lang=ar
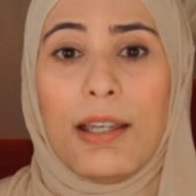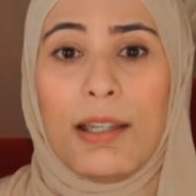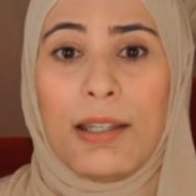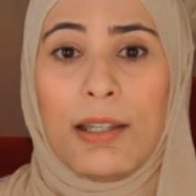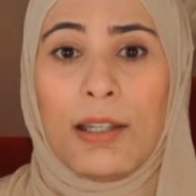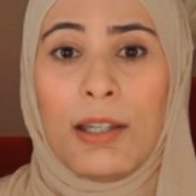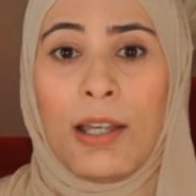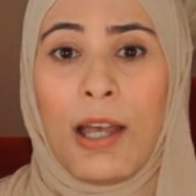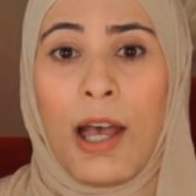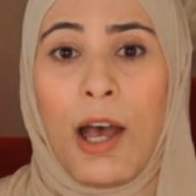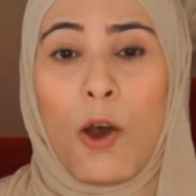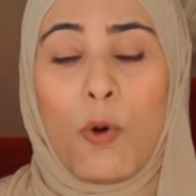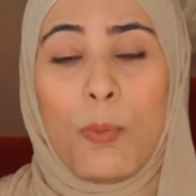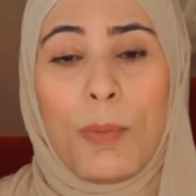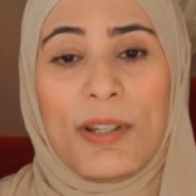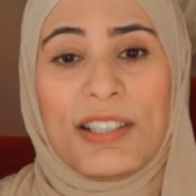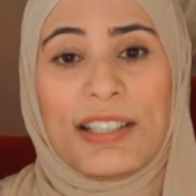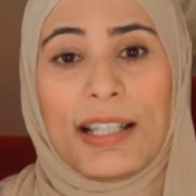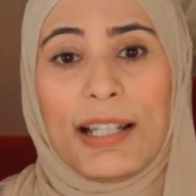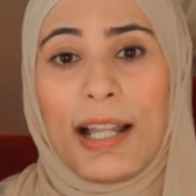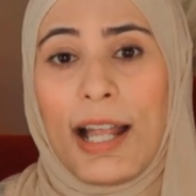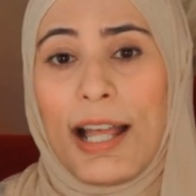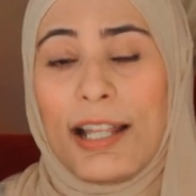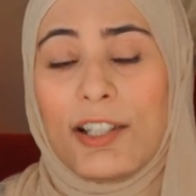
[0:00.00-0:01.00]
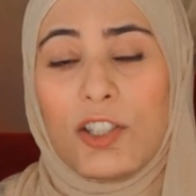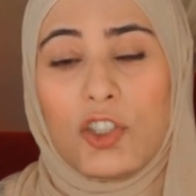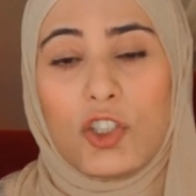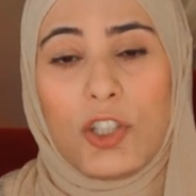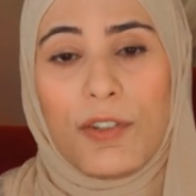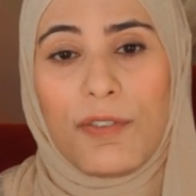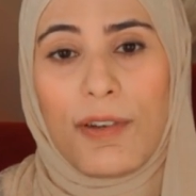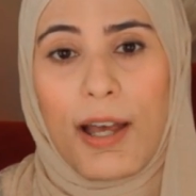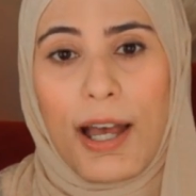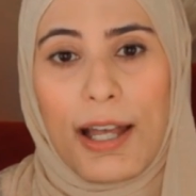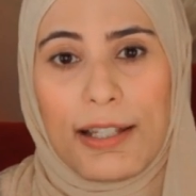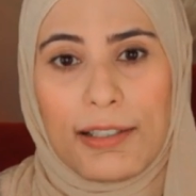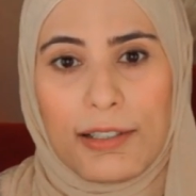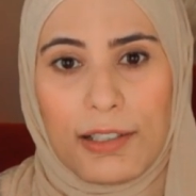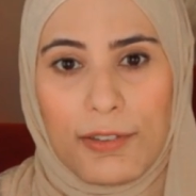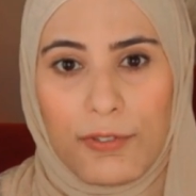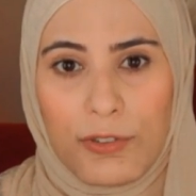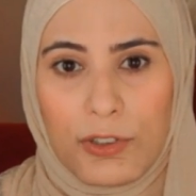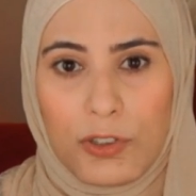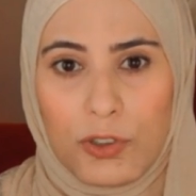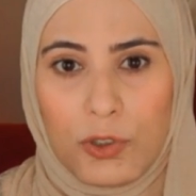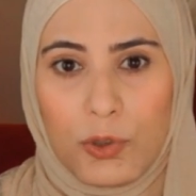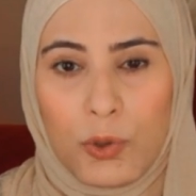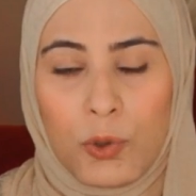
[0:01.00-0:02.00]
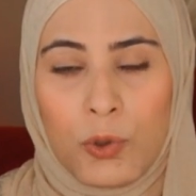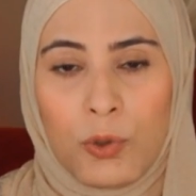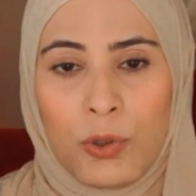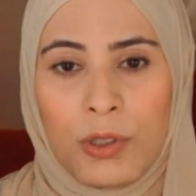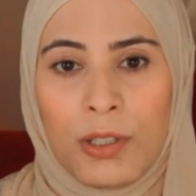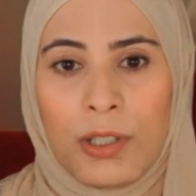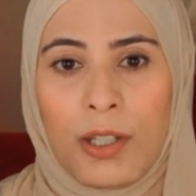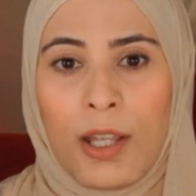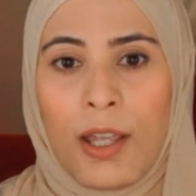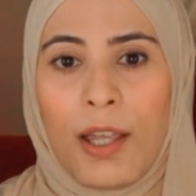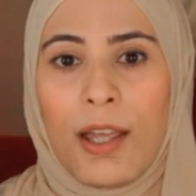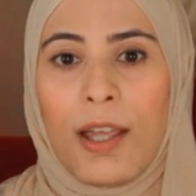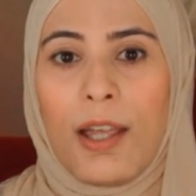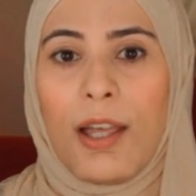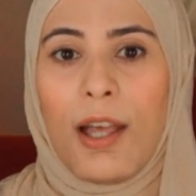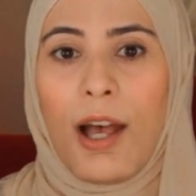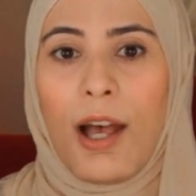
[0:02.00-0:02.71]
آه، او مثلا حد شافها على التلفزيون